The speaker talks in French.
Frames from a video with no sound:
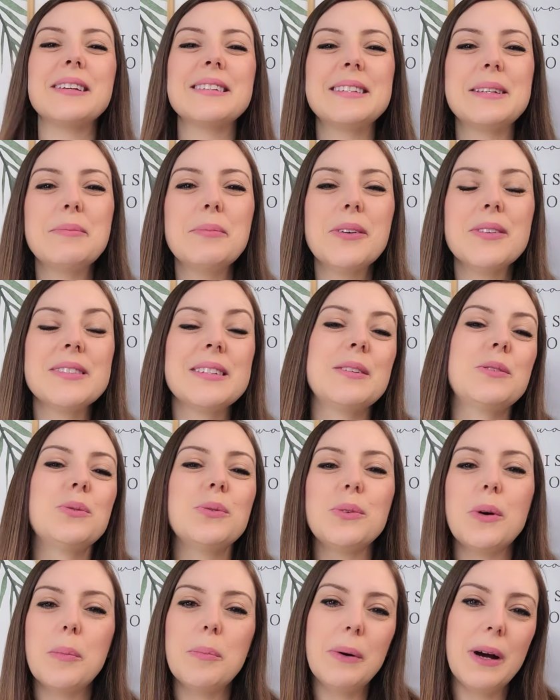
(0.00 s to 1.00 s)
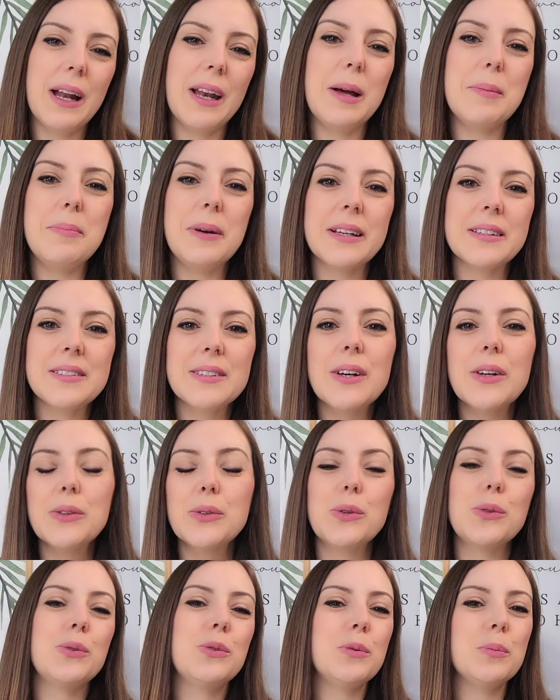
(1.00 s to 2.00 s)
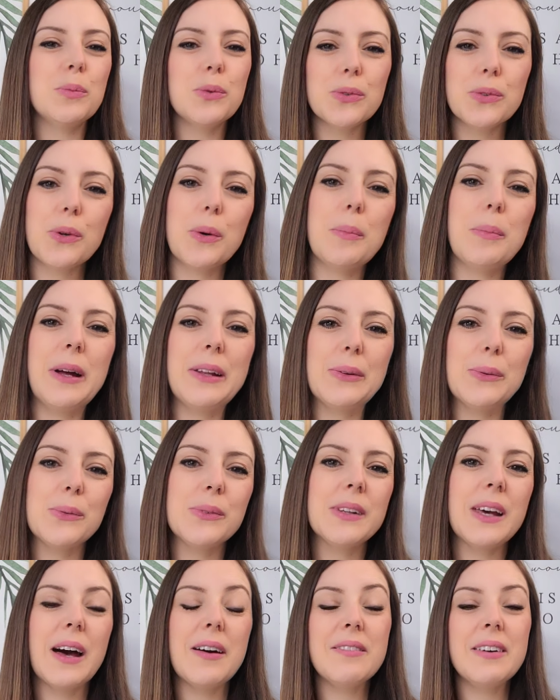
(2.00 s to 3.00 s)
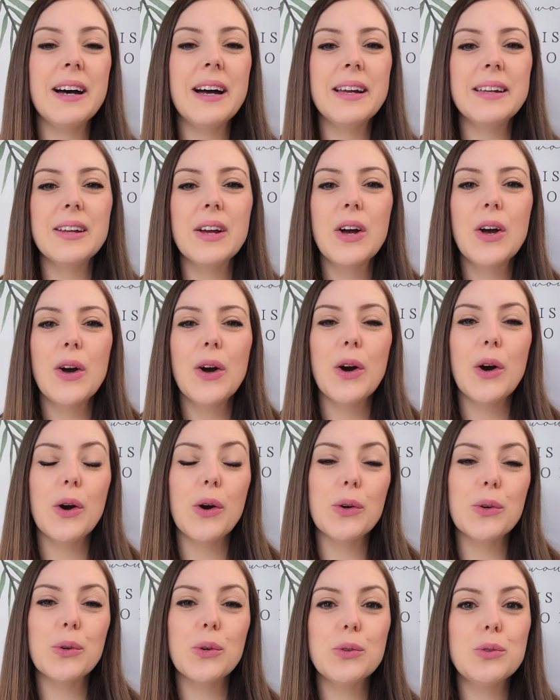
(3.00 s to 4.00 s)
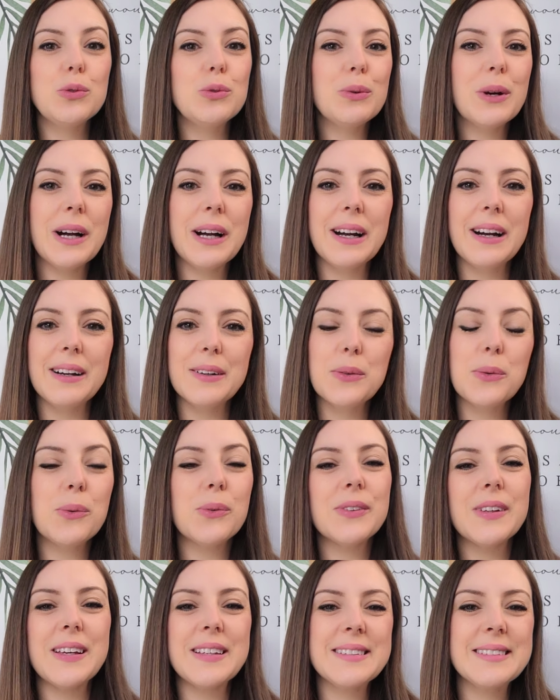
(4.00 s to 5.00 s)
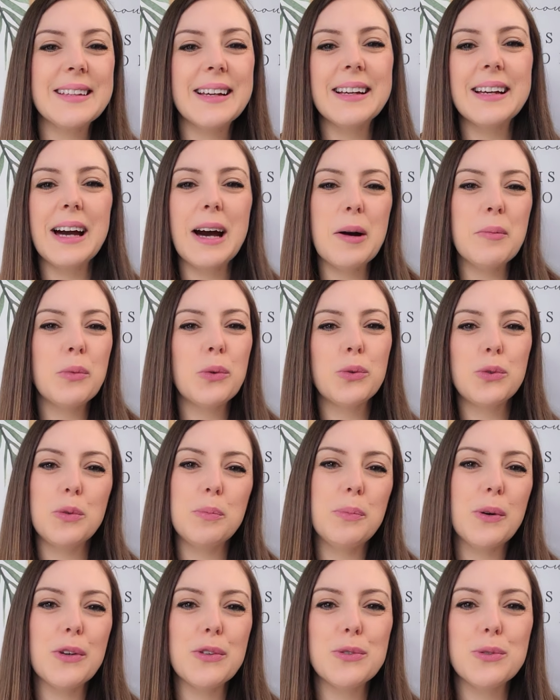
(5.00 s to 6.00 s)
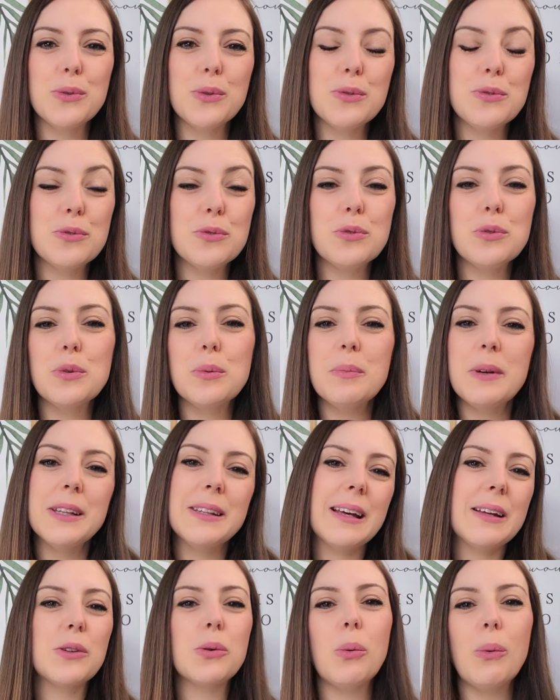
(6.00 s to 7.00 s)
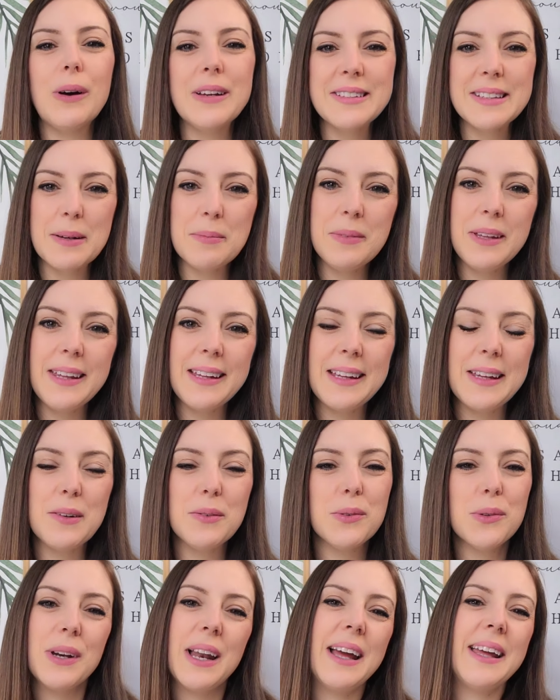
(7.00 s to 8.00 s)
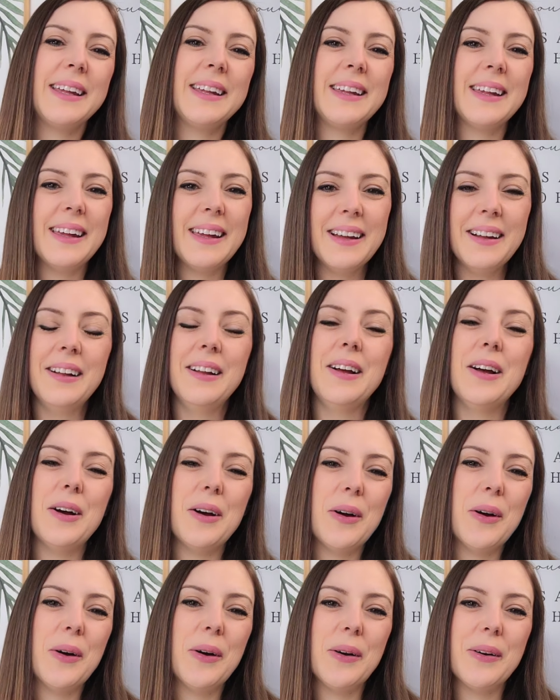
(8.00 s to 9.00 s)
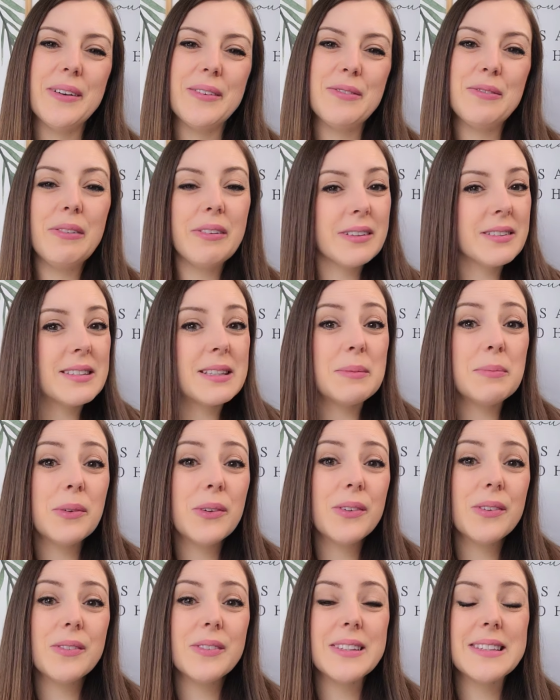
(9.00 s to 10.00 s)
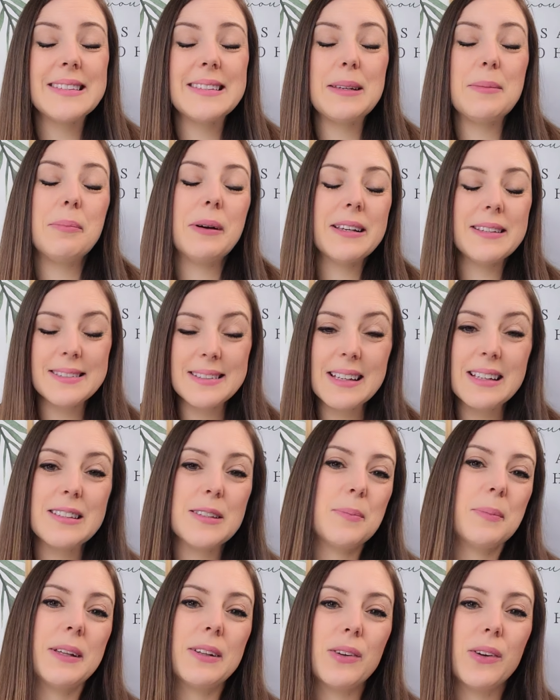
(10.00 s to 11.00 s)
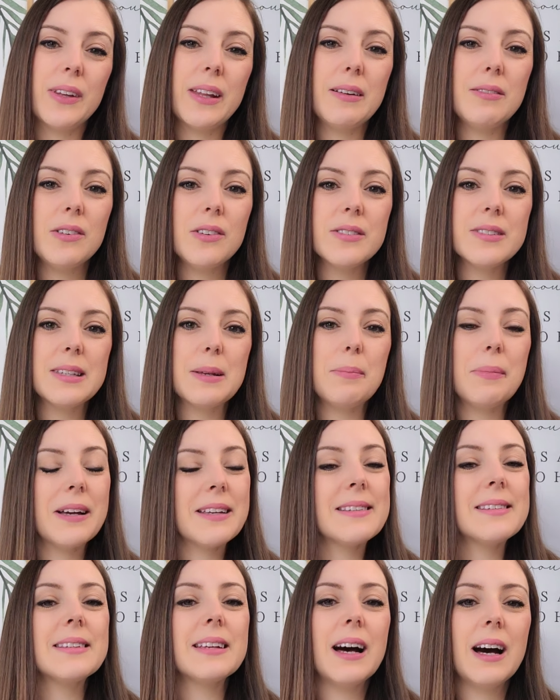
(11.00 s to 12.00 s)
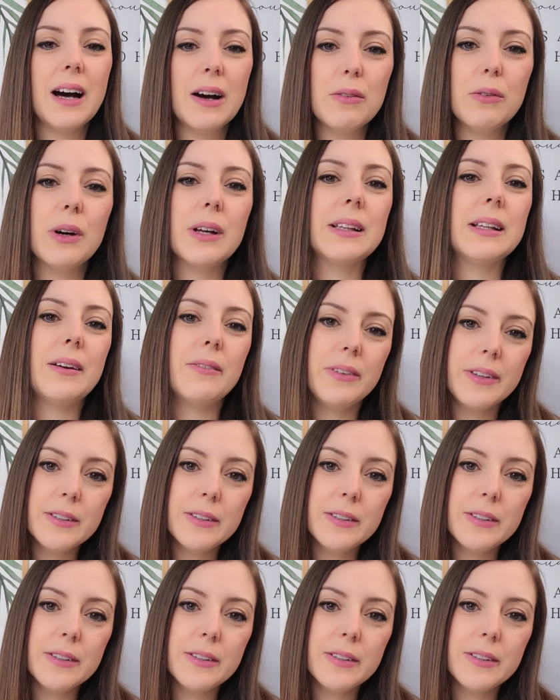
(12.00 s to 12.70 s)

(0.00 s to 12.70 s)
Forcément, si tu n'en parles à personne, que tu montres pas ton travail, euh, que tu as un compte Instagram où tu postes dessus, mais tu as trois amis qui vont liker, euh, forcément, c'est pas ça se mettre en avant, c'est pas ça avoir de la